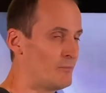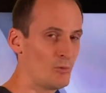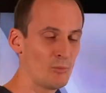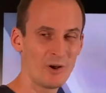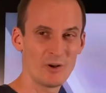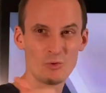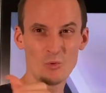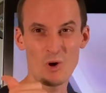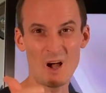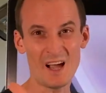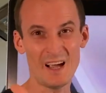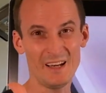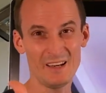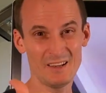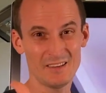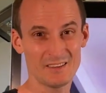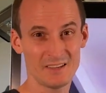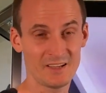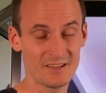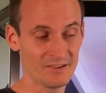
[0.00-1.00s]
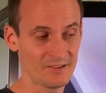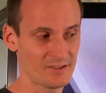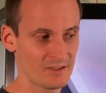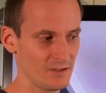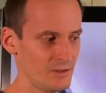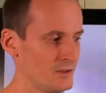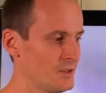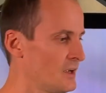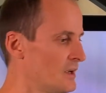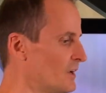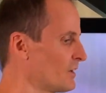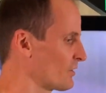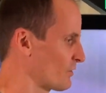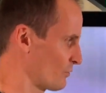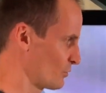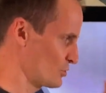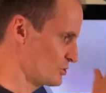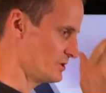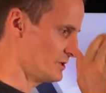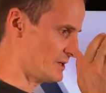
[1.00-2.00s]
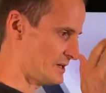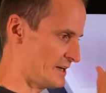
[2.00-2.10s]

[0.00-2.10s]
über nur eine Taste zwischen